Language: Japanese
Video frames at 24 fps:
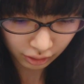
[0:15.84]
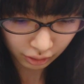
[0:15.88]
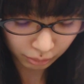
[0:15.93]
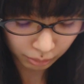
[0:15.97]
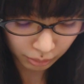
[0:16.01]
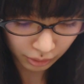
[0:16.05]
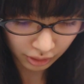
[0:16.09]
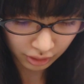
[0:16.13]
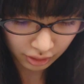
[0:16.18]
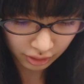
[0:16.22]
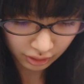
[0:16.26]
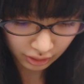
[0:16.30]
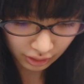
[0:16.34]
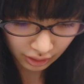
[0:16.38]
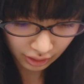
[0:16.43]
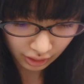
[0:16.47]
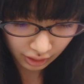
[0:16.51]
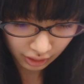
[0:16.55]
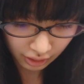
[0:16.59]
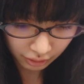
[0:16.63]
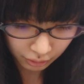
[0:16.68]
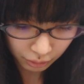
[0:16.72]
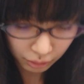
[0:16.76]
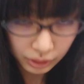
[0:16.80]
飛ばし
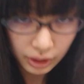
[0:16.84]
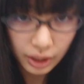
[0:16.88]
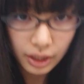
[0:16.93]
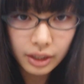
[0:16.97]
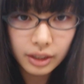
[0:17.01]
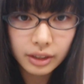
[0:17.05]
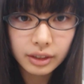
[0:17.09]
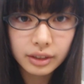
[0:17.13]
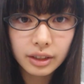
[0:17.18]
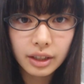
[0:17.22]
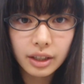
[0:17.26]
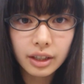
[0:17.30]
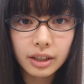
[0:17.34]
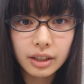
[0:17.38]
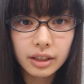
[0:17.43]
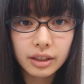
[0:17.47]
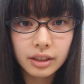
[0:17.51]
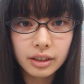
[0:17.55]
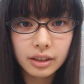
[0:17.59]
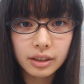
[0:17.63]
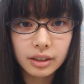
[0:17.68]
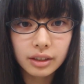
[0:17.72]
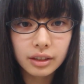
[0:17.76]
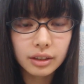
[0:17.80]
て、答え
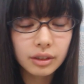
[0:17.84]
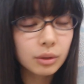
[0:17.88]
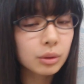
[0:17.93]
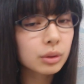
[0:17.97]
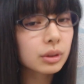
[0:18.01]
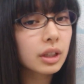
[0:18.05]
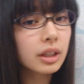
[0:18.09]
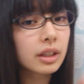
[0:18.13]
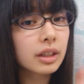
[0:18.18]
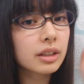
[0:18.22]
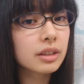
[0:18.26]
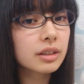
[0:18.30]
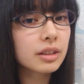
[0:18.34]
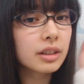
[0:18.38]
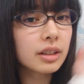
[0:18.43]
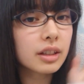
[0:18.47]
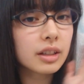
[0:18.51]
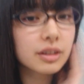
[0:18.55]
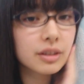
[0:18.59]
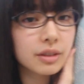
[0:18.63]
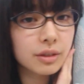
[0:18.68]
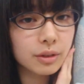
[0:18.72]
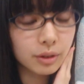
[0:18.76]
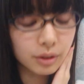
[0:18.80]
て、答えやす
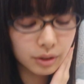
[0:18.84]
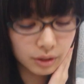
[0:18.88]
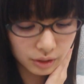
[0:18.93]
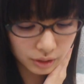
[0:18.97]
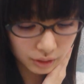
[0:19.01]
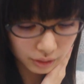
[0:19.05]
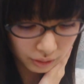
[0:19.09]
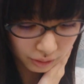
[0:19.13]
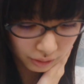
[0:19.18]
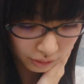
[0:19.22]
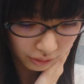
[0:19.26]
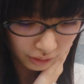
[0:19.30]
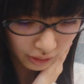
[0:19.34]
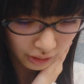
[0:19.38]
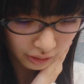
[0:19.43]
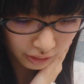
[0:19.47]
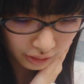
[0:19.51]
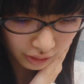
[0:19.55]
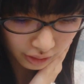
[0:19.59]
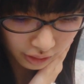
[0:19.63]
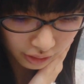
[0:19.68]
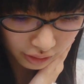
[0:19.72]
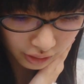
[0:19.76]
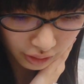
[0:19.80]
いやつをどんどん
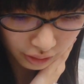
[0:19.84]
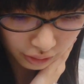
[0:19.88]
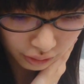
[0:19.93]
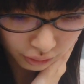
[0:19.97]
やっていき